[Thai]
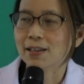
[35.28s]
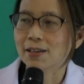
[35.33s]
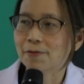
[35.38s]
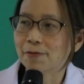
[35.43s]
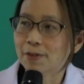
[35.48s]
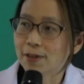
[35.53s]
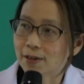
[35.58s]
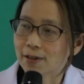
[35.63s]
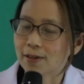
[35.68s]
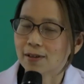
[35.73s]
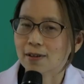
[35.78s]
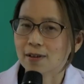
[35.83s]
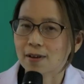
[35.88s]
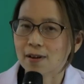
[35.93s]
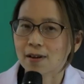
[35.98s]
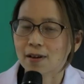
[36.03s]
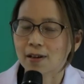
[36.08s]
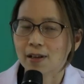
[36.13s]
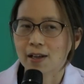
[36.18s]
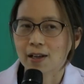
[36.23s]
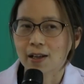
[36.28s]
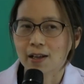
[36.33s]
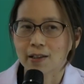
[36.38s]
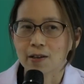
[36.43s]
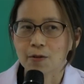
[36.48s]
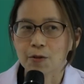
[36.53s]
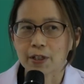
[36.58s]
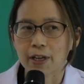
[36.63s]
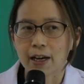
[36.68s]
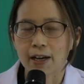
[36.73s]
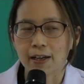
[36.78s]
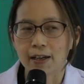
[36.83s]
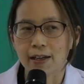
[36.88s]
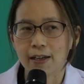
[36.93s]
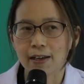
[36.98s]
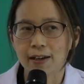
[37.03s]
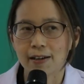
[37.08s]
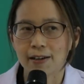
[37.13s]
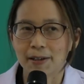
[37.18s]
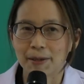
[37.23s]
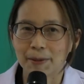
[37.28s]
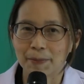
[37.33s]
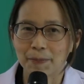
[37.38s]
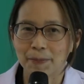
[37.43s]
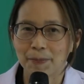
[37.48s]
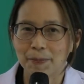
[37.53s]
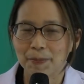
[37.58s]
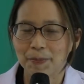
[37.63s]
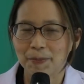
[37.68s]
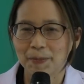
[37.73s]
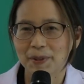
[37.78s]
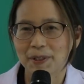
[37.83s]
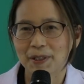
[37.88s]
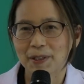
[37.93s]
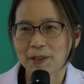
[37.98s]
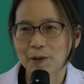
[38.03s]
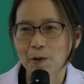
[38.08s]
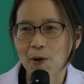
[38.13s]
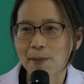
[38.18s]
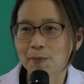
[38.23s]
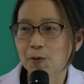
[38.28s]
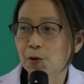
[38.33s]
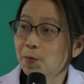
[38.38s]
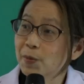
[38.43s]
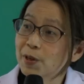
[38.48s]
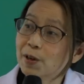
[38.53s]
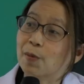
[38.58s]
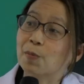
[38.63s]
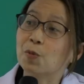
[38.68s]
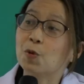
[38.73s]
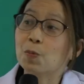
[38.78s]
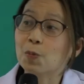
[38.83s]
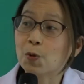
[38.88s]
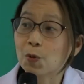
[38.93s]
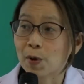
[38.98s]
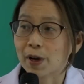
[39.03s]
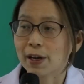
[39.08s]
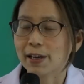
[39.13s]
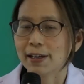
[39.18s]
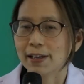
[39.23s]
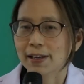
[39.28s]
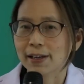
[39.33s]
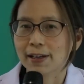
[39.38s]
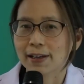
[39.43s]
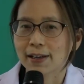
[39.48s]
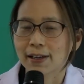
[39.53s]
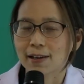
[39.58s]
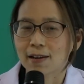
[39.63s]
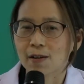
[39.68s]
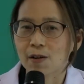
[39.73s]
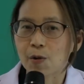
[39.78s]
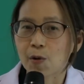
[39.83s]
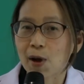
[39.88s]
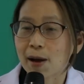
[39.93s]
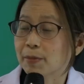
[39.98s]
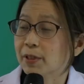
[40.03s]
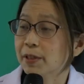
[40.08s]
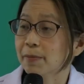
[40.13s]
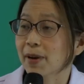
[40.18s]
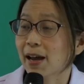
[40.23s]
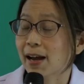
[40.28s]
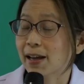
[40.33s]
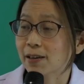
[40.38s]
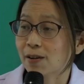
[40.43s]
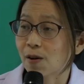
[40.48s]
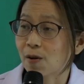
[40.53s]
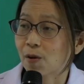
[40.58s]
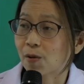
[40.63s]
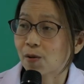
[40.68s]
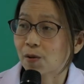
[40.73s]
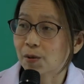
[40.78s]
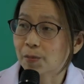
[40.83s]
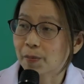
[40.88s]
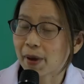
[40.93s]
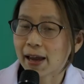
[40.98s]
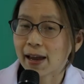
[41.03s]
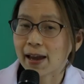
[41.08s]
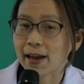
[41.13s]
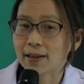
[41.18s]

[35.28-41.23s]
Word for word: ที่ล้ำสมัยลดปัจจัยเสี่ยงก่อนนำไปสู่โรคที่เป็นอันตรายถึงชีวิตสำหรับผู้ที่สนใจใช้บ